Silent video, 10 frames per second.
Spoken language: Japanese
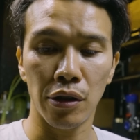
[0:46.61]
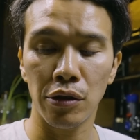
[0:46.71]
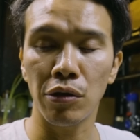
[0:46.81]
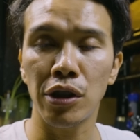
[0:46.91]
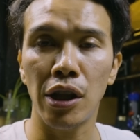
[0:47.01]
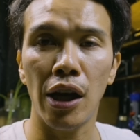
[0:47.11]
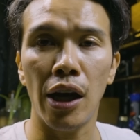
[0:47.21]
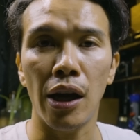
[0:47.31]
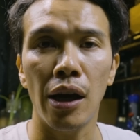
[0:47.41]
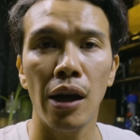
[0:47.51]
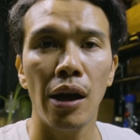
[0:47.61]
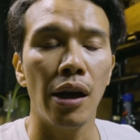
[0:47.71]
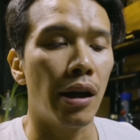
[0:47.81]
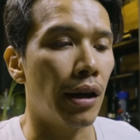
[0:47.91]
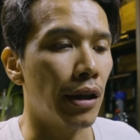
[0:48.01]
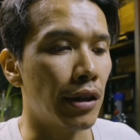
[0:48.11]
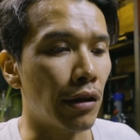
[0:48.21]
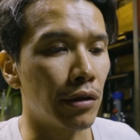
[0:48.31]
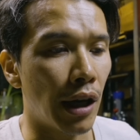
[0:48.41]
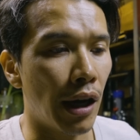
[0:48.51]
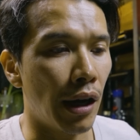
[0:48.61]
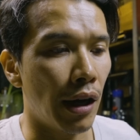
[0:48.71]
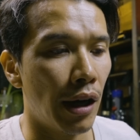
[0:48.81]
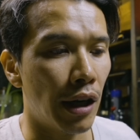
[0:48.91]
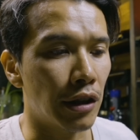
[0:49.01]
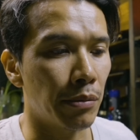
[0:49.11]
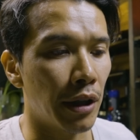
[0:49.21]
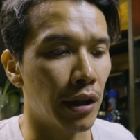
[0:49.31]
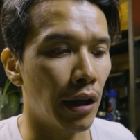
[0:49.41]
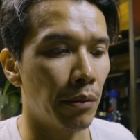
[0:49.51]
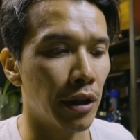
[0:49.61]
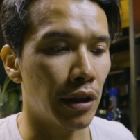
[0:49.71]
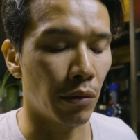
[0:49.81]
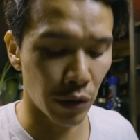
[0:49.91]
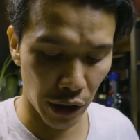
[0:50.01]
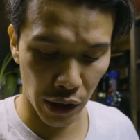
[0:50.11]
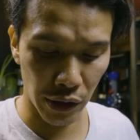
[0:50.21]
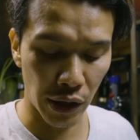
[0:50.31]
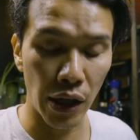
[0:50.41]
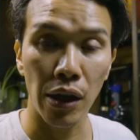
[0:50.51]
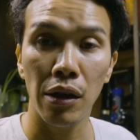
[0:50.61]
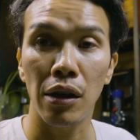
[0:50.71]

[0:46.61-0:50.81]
そして、えー、昨年発売されました、こちらですね。